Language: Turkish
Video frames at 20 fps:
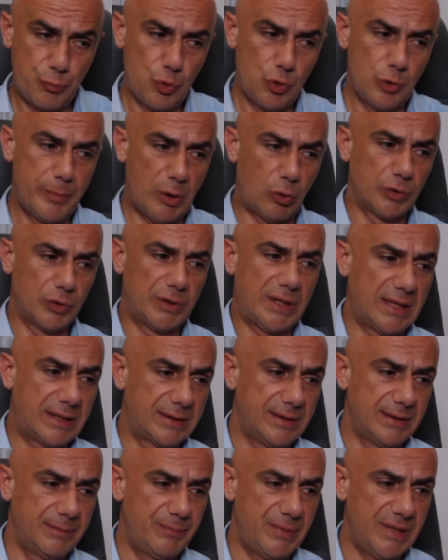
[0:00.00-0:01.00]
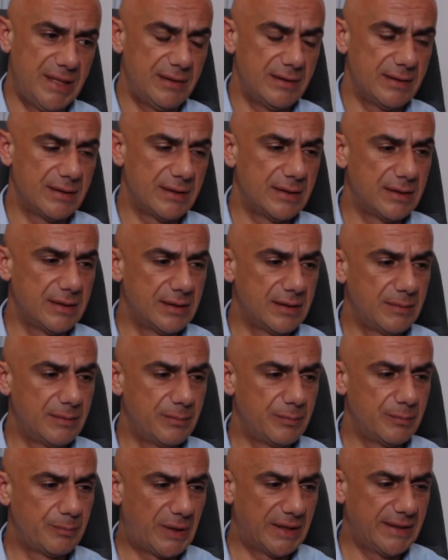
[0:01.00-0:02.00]
büyüme odaklı bir e,
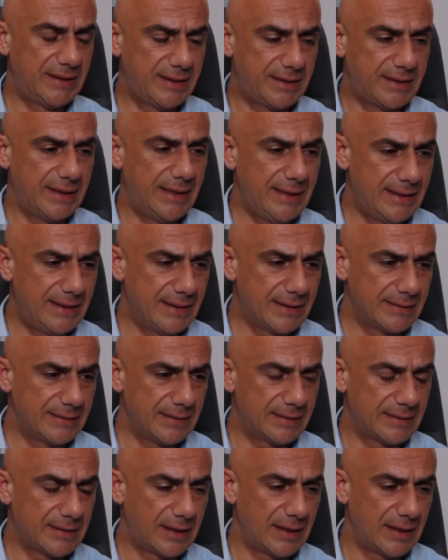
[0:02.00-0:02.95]
patikaya girdik.